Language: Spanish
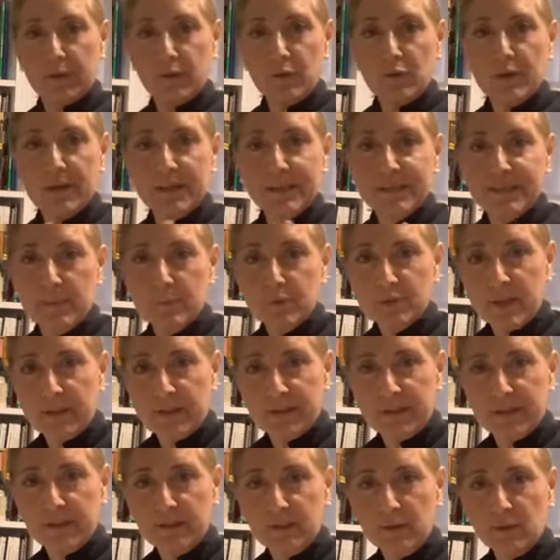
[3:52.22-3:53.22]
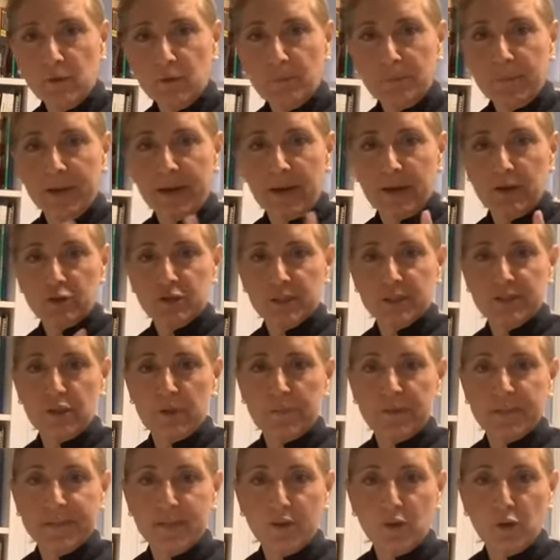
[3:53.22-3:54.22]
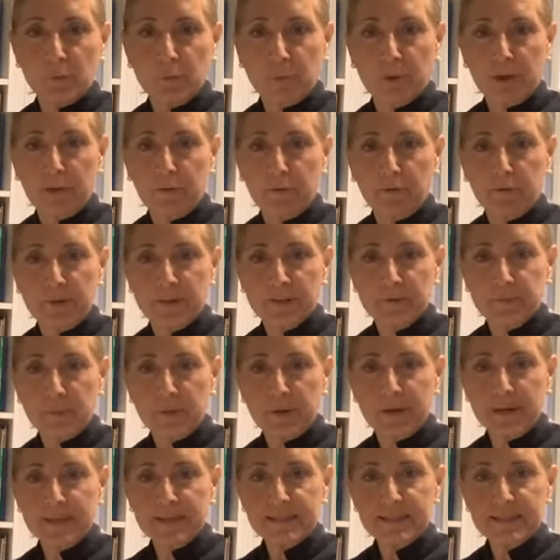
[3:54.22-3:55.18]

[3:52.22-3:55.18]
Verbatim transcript: que estamos haciendo, para los que os habéis incorporado después,